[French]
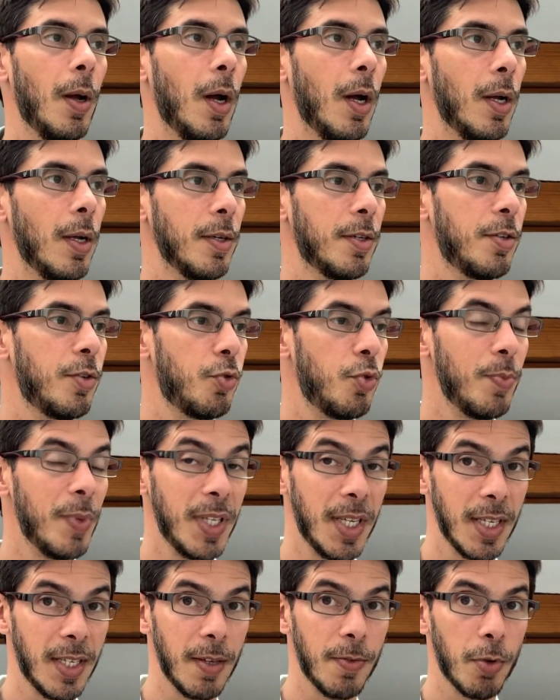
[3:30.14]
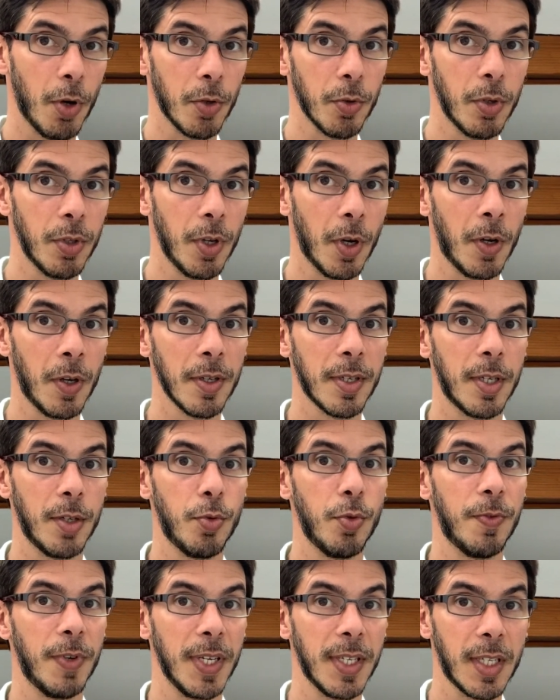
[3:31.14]
euh, si tu mets des efforts dedans, si
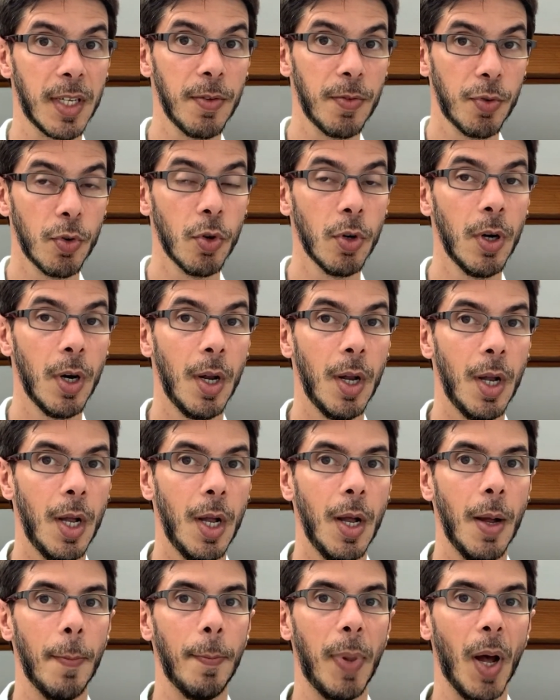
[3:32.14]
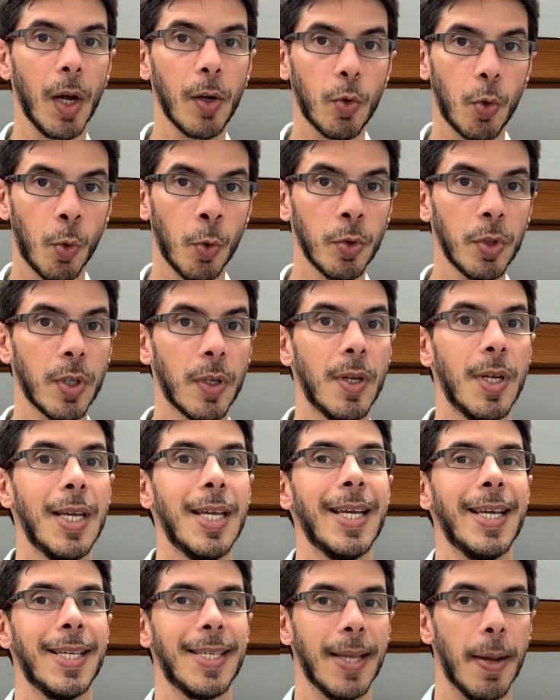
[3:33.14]
tu fais ce qu'il faut. Par contre,
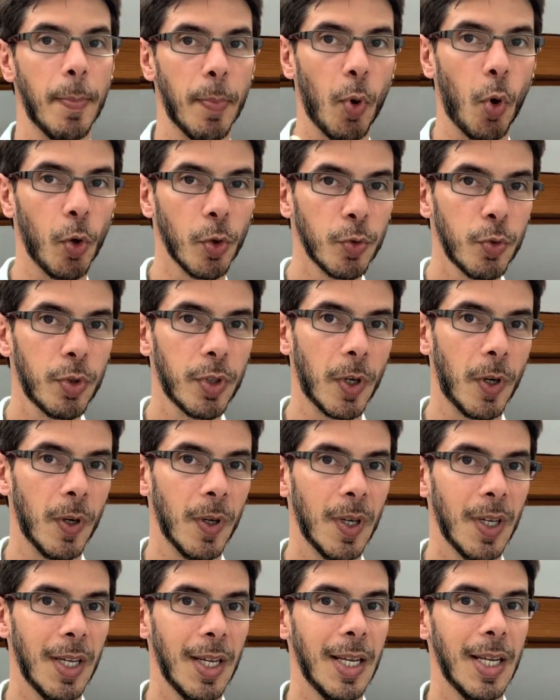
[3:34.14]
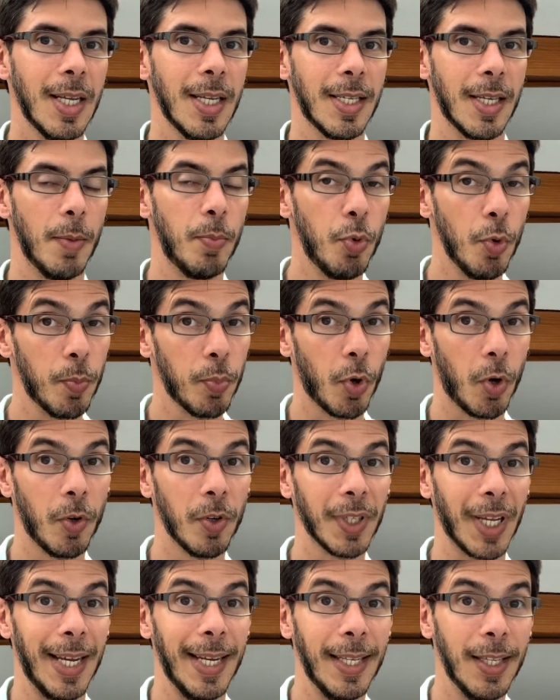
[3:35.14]
ça prend du temps. Ça peut
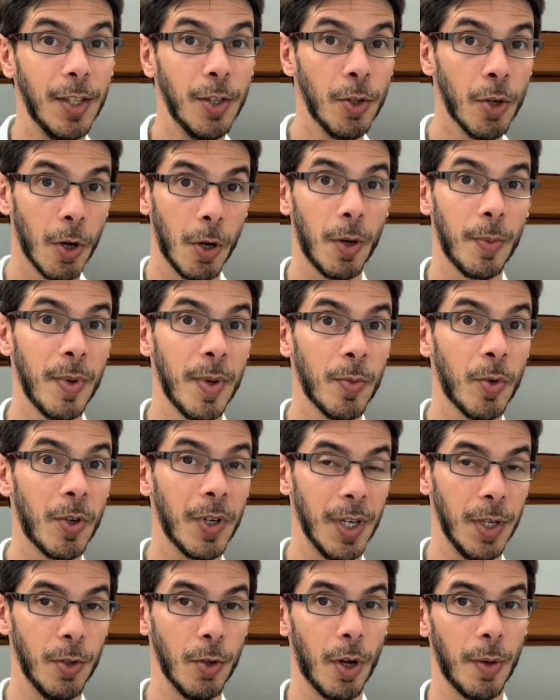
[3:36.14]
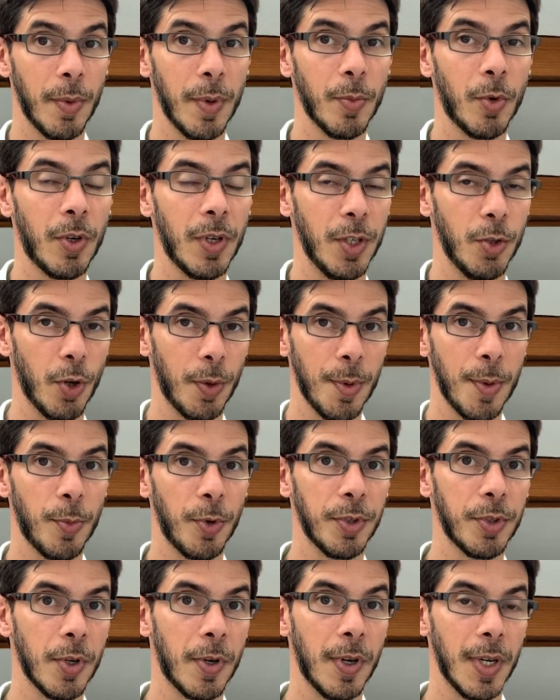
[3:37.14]
prendre énormément, énormément, énormément
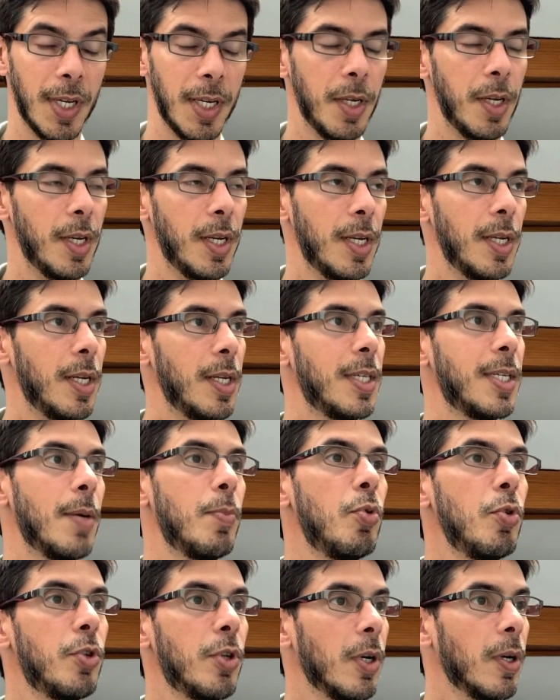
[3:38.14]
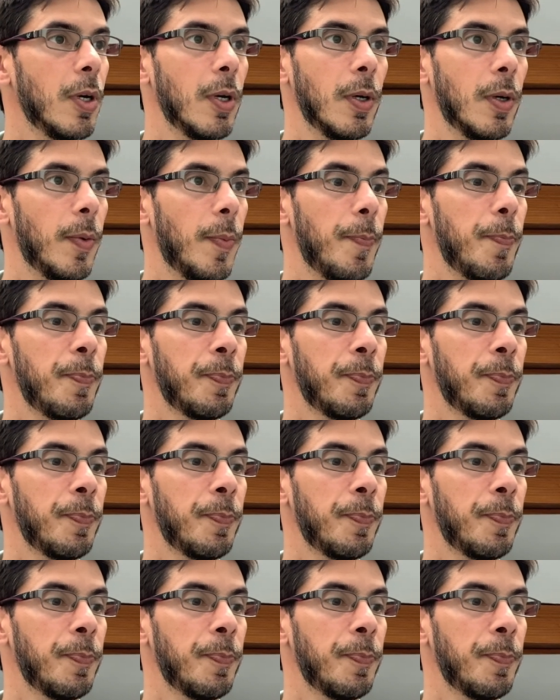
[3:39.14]
de temps et, ça peut te,